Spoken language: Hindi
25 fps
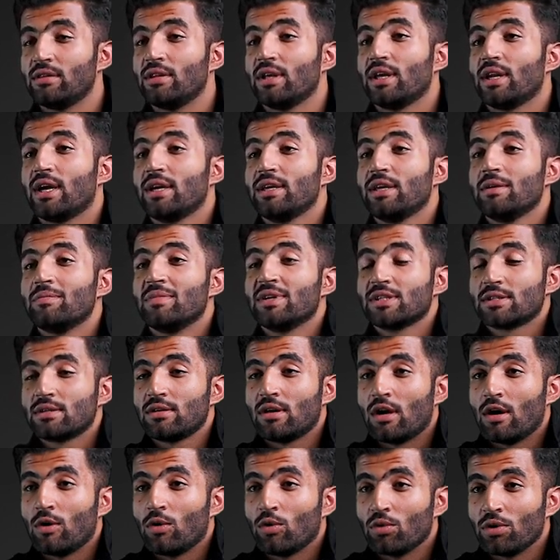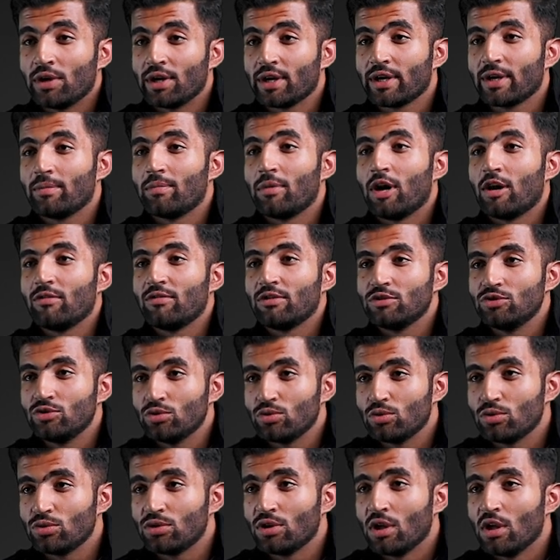तेरा ये मसला होने के
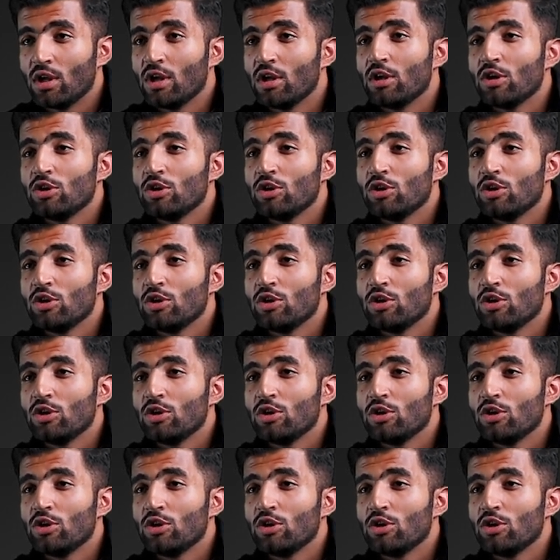बावजूद